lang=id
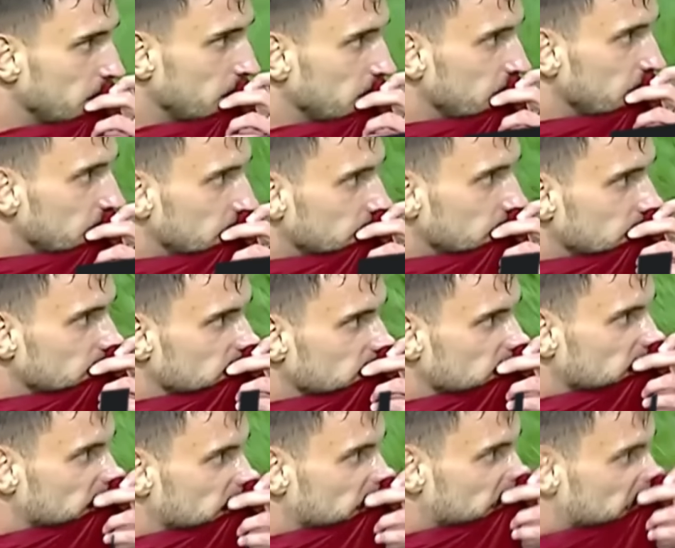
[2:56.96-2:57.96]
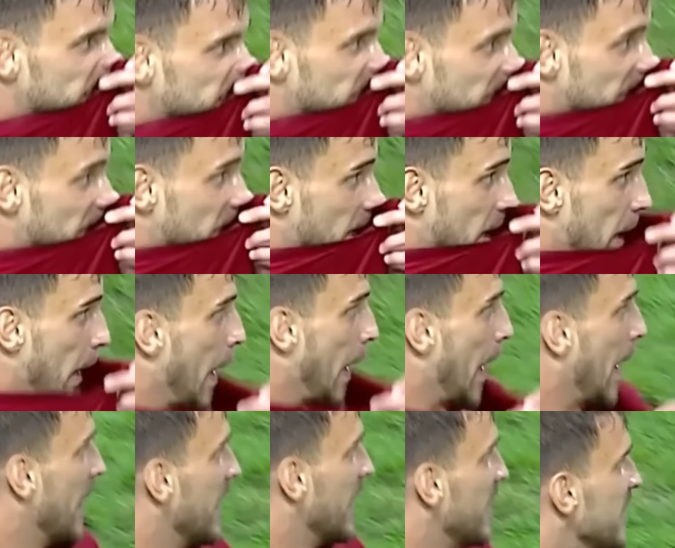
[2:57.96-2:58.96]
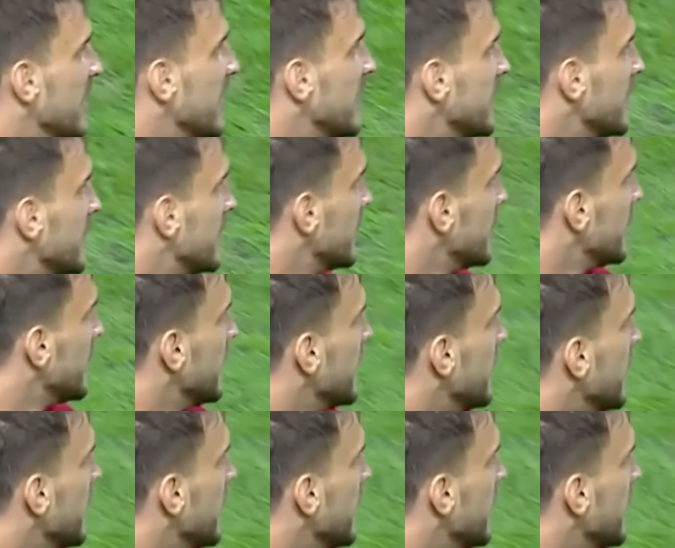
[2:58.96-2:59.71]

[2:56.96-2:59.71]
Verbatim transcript: gol. Kemudian masing-masing satu